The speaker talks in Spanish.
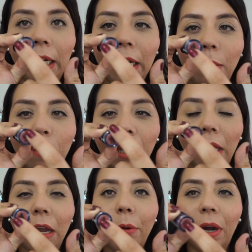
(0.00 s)
En la
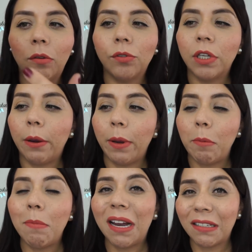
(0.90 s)
parte de abajo se
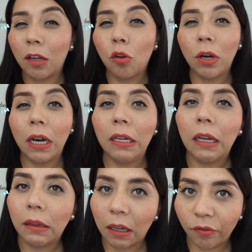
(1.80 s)
ve más de
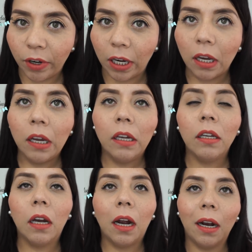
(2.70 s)
tonalidad café.
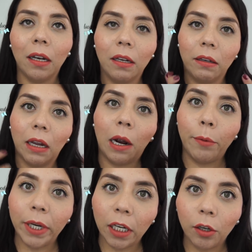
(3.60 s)
Al
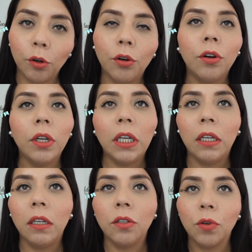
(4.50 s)
abrirlo
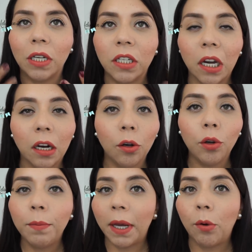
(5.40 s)
y
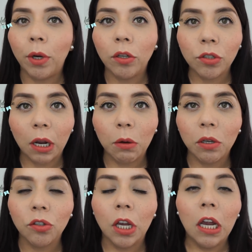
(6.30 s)
suacharlo y verlo en los
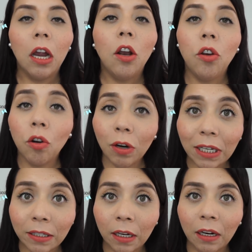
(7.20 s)
labios, no
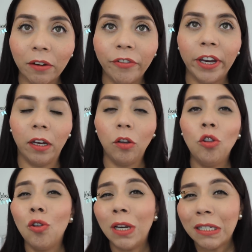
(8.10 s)
es tan café,
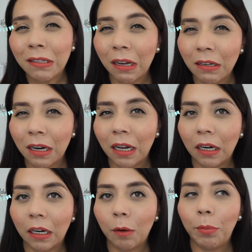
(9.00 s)
no es tan
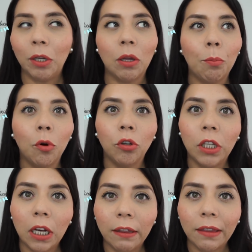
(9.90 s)
naranja, pero tampoco
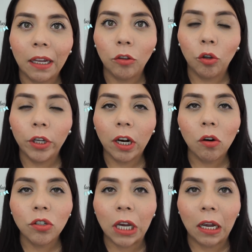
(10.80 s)
tiene tanto de
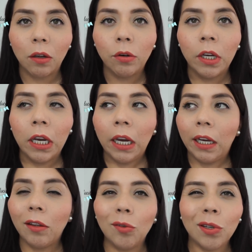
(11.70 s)
rosado,
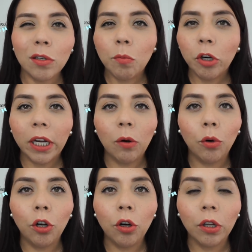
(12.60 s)
entonces como que era un
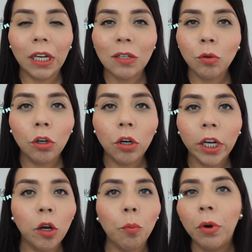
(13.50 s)
color, es un color
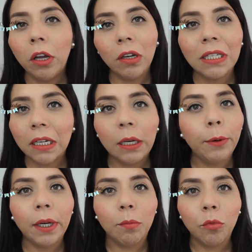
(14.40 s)
que no puedo
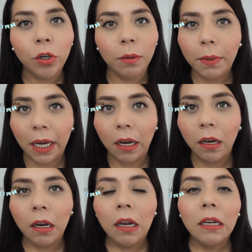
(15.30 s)
describir muy
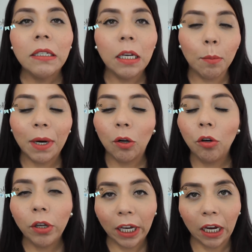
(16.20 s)
bien, sin embargo
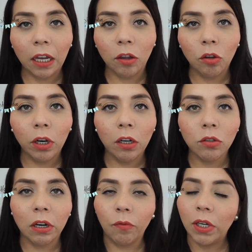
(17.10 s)
lo dejé dentro de
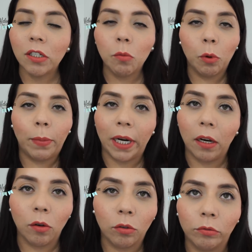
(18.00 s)
los cafés como
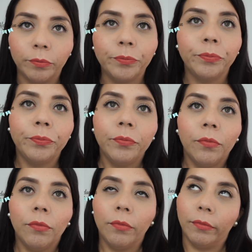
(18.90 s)
para no
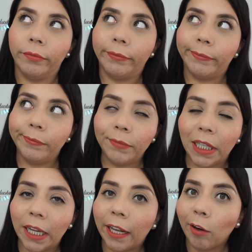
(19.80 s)

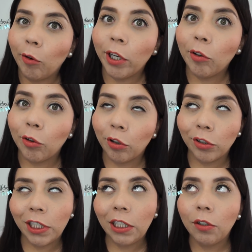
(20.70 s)
meterlo en otro
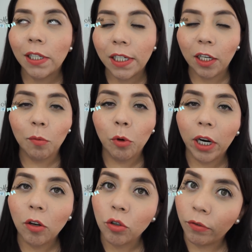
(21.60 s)
sitio así como
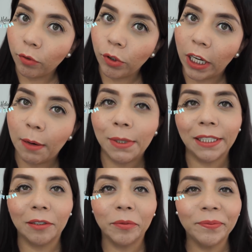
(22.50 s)
que los confundiera
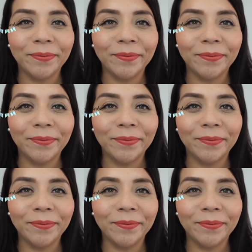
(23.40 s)
más.